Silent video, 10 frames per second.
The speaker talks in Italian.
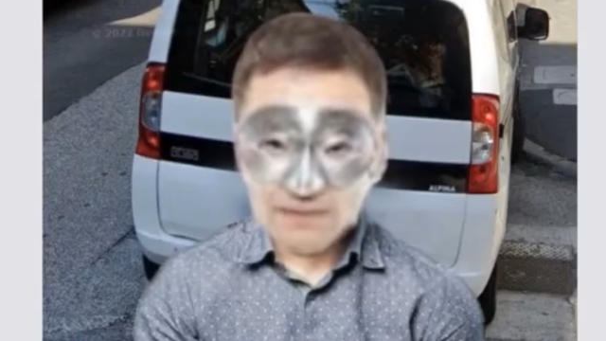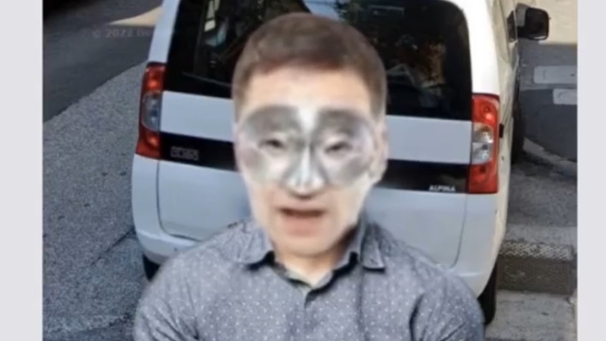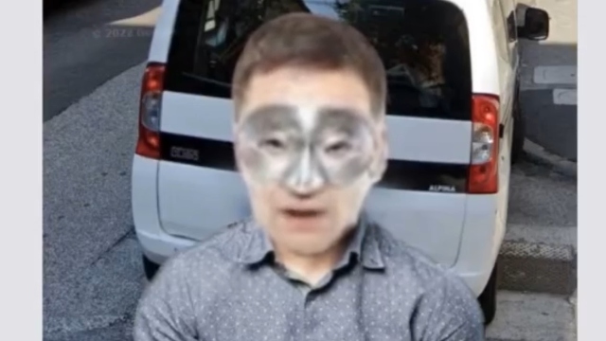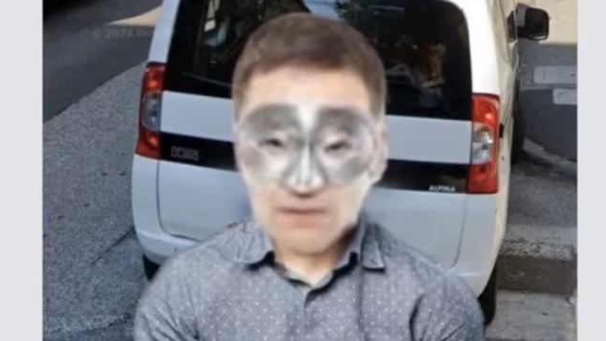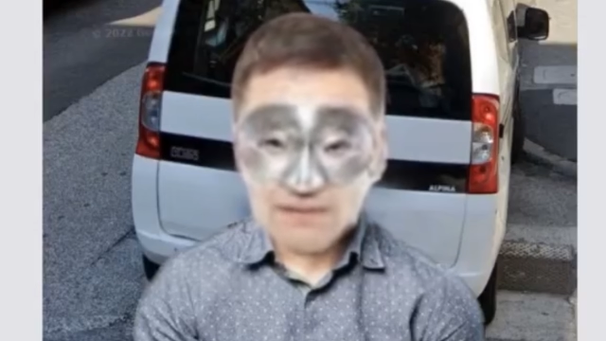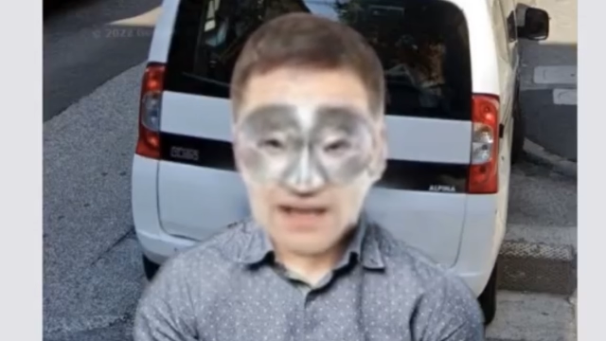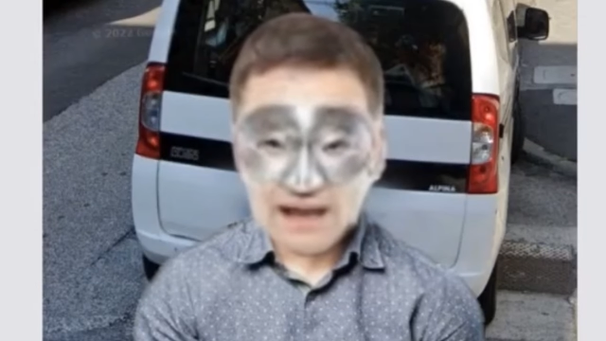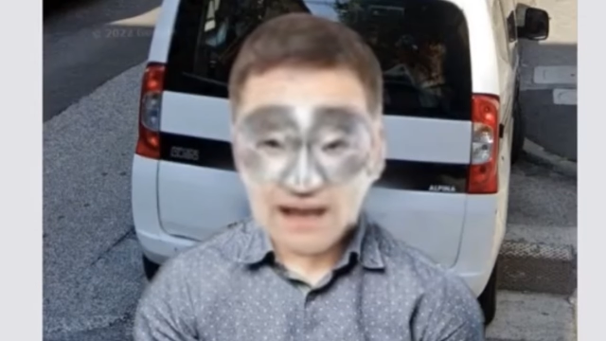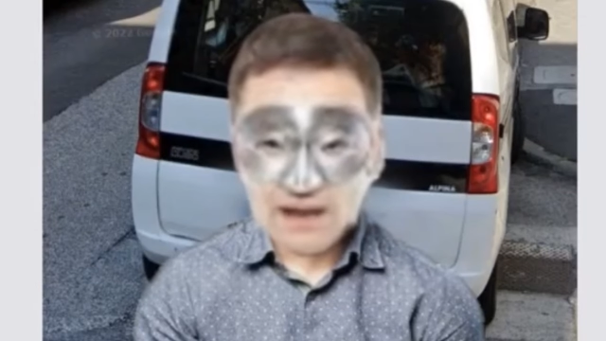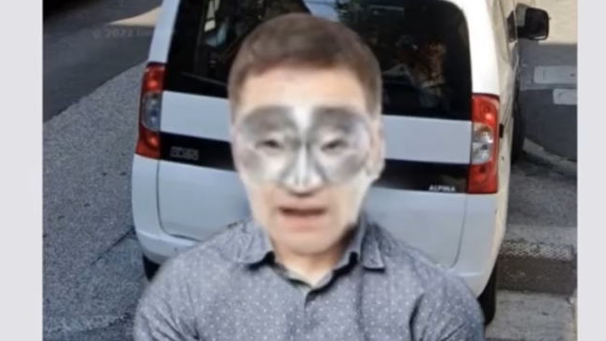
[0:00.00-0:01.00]
ad
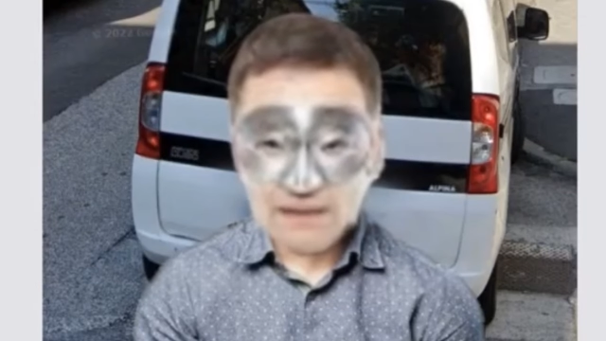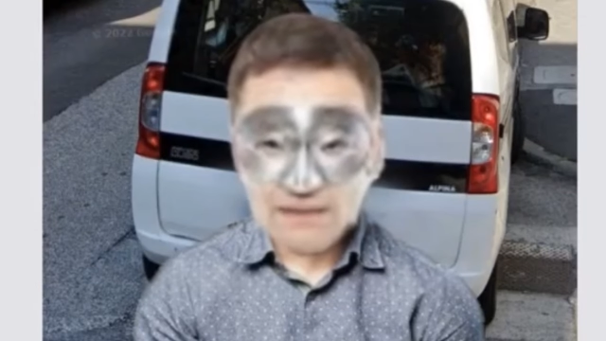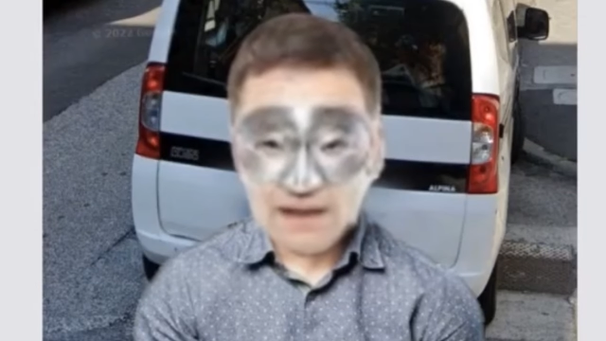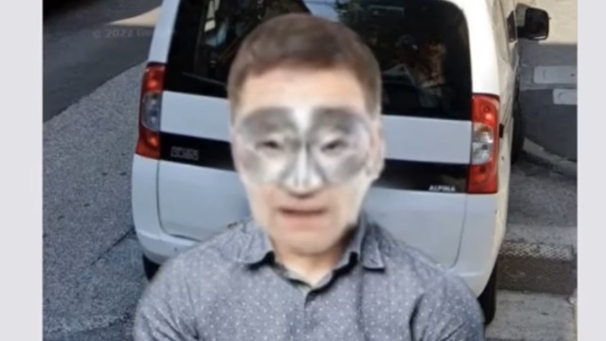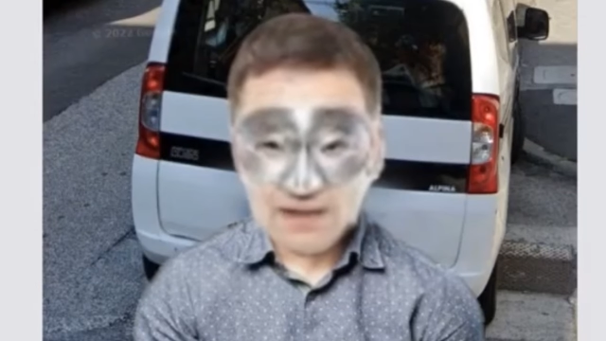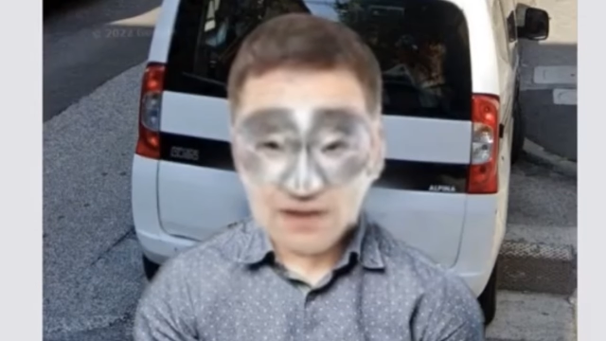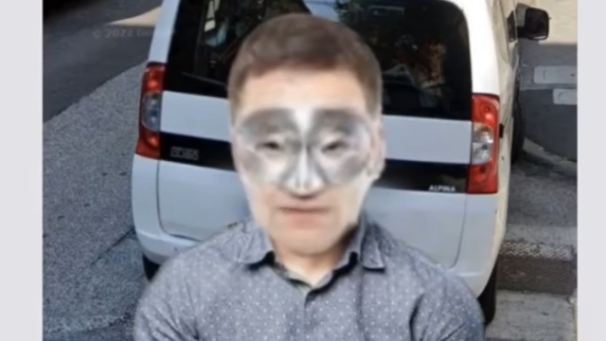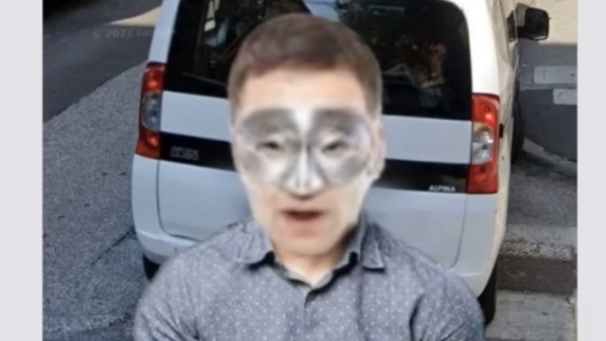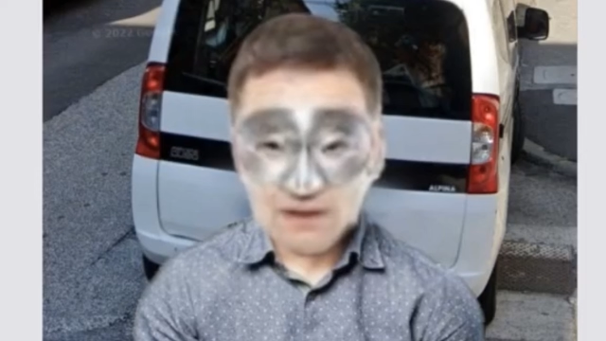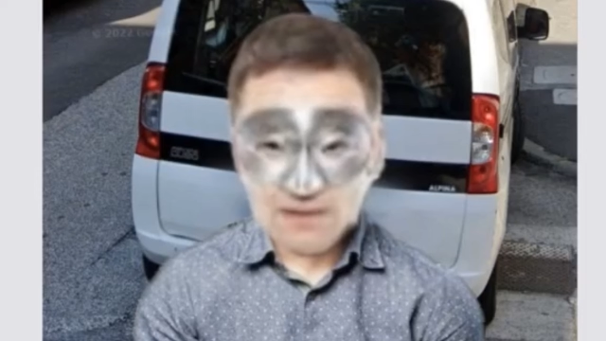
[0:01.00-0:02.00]
esempio,
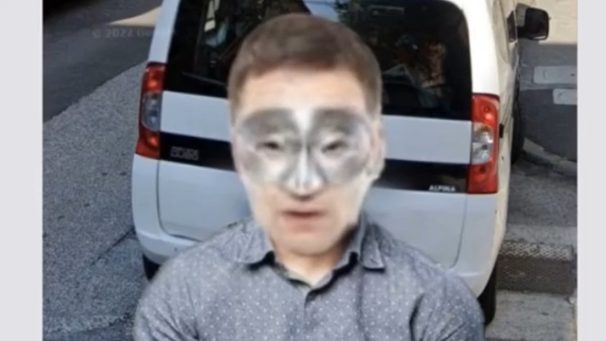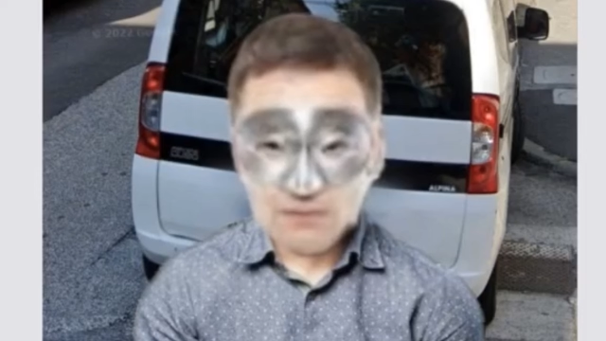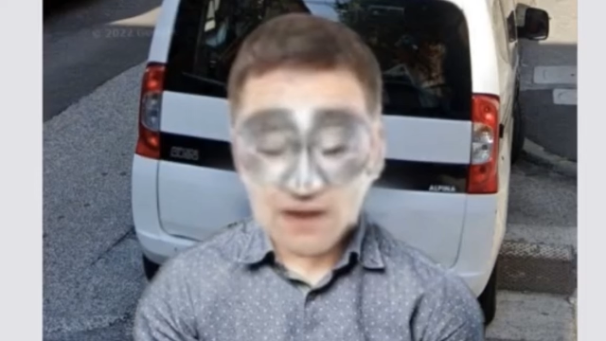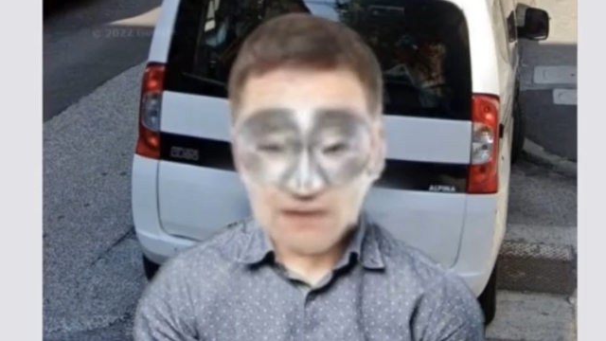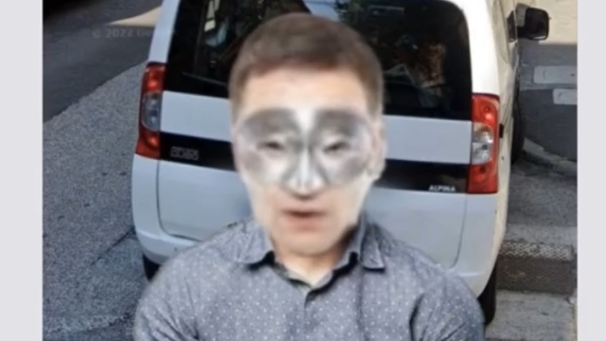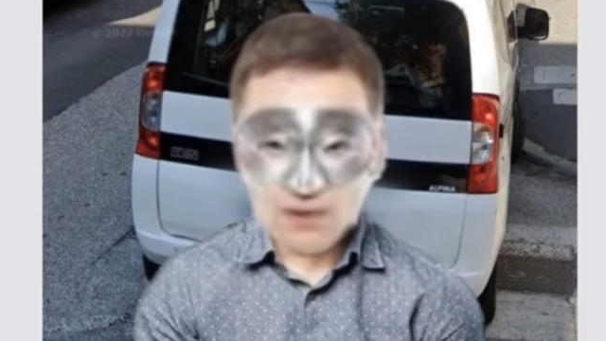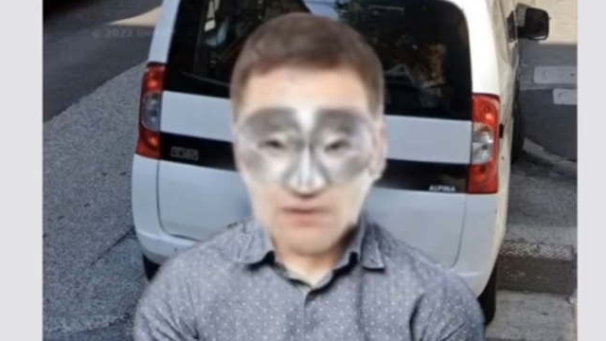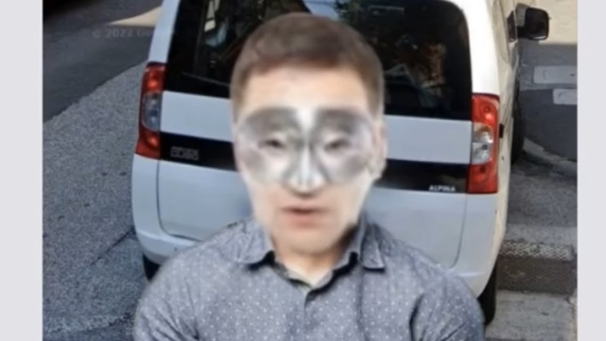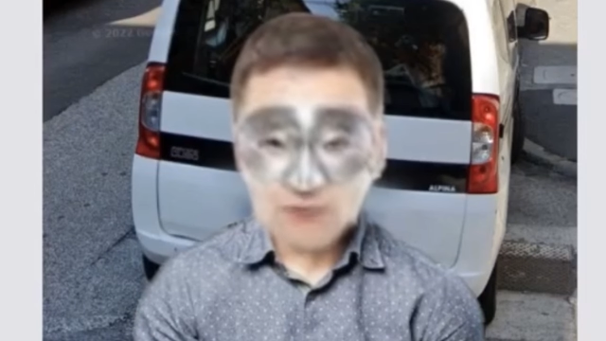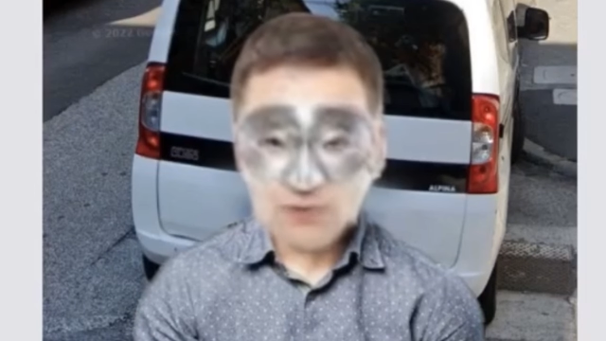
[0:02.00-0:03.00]
32 320